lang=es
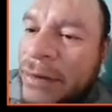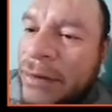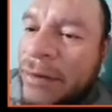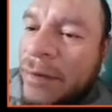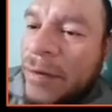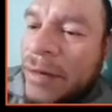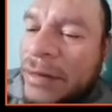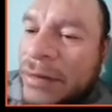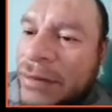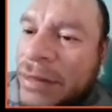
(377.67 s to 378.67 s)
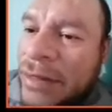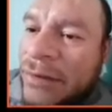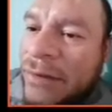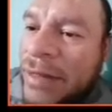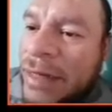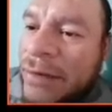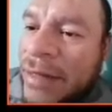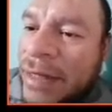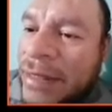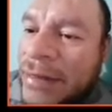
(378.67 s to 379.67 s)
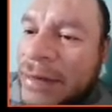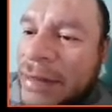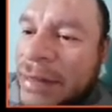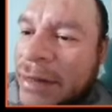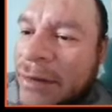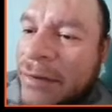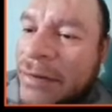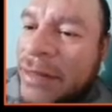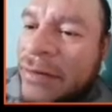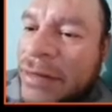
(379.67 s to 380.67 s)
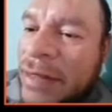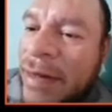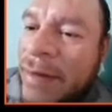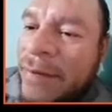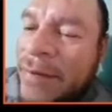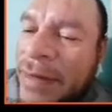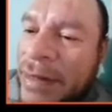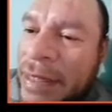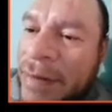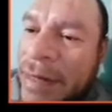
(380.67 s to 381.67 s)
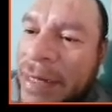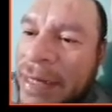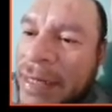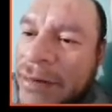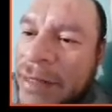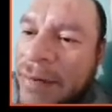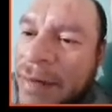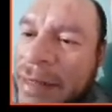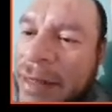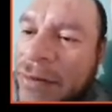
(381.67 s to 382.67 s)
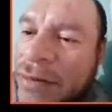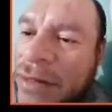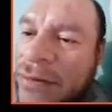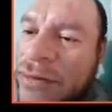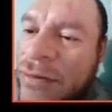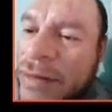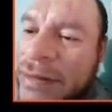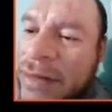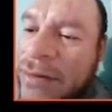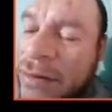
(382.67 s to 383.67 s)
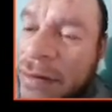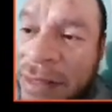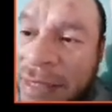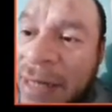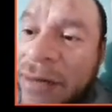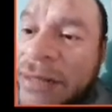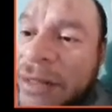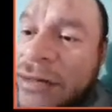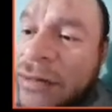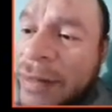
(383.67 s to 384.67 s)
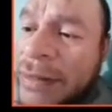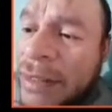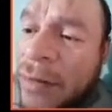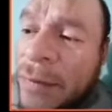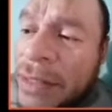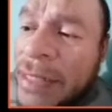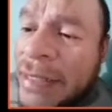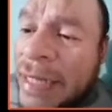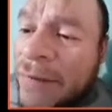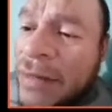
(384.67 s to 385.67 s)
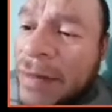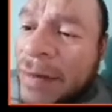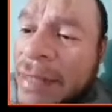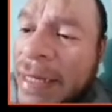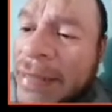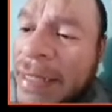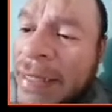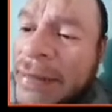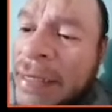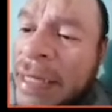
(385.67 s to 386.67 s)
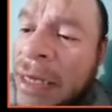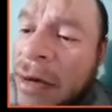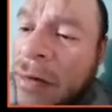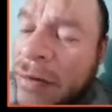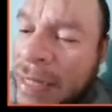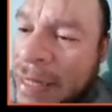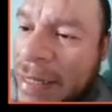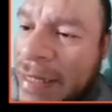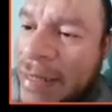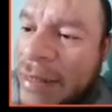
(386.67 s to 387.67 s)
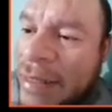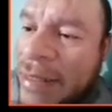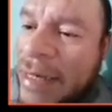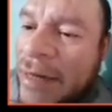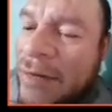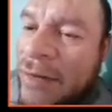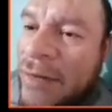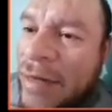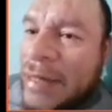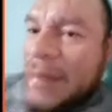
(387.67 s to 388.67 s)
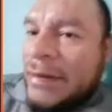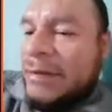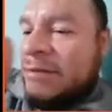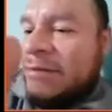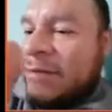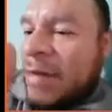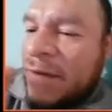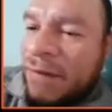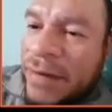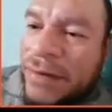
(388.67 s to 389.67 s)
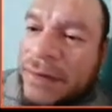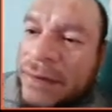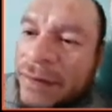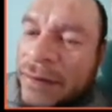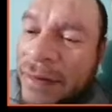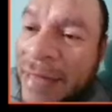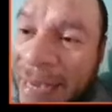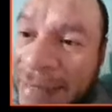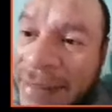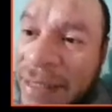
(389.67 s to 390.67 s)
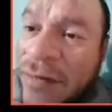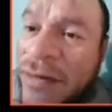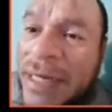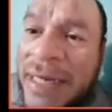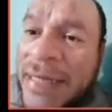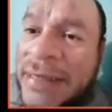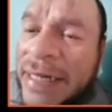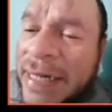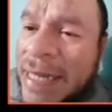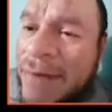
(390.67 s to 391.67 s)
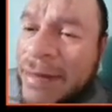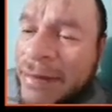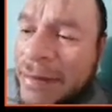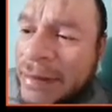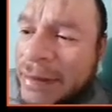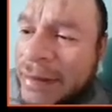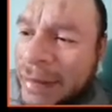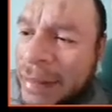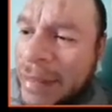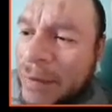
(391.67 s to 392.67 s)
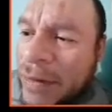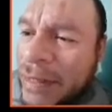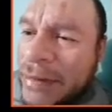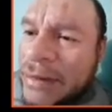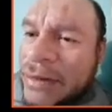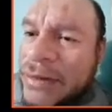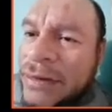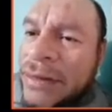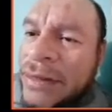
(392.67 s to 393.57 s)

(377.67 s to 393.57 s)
Todo por el coseno cuadrado de x. Coseno se van y me quedaría solamente coseno sobre seno. Y coseno sobre seno por identidades fundamentales es cotangente del ángulo X. Perfecto. Así es como tienen que hacer nada más este tipo de ejercicios.